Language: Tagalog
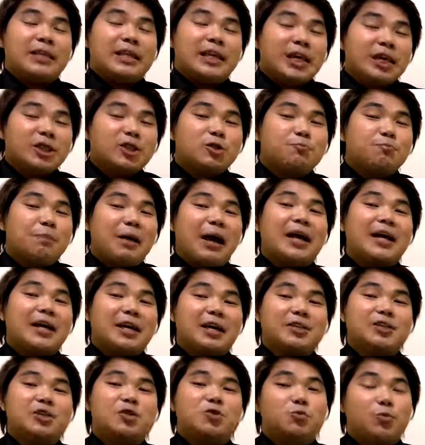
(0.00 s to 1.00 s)
Each
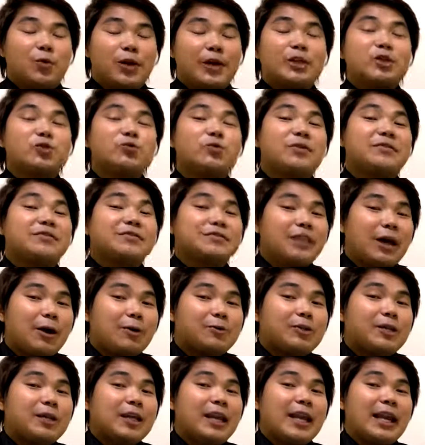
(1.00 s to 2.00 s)
package is worth
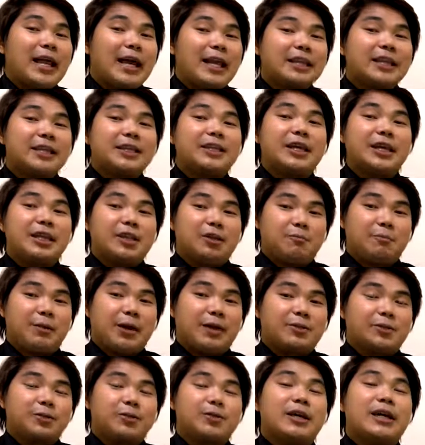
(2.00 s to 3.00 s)
12,980
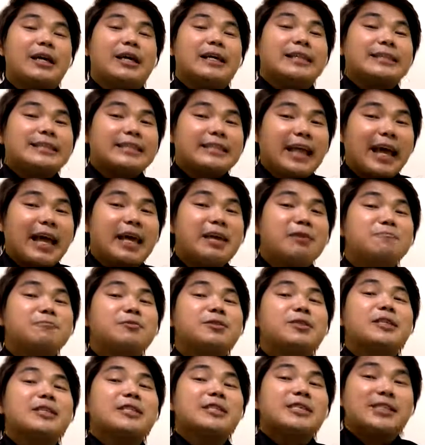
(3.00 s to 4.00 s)
pesos
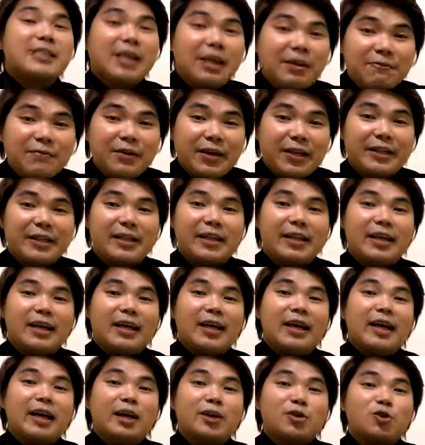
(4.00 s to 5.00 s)
times 7.
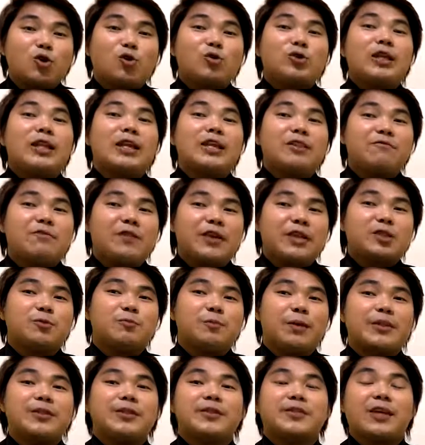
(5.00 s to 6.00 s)
Ang total
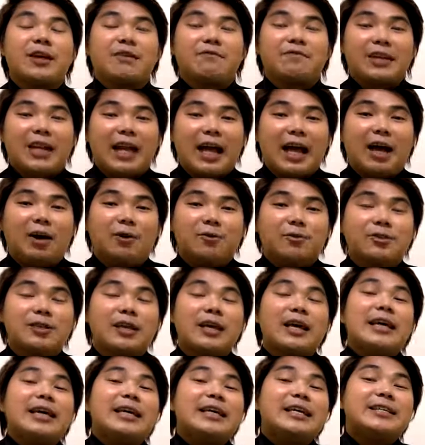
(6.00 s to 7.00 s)
investment sa 7 accounts
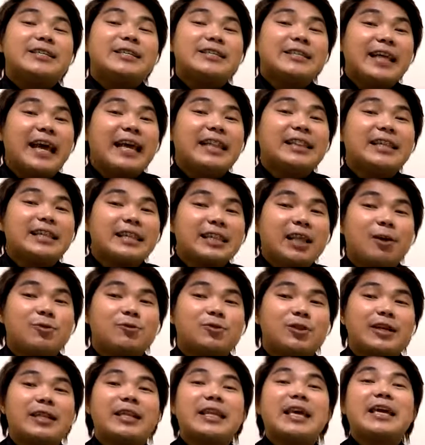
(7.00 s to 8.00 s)
is
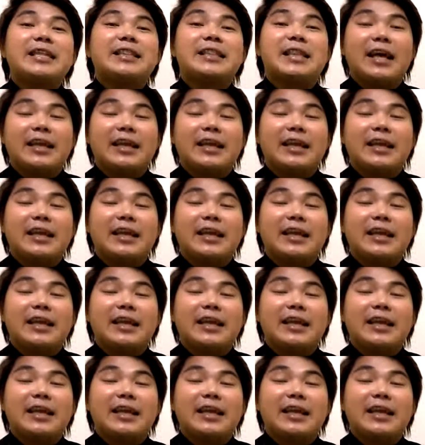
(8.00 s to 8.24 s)
90,860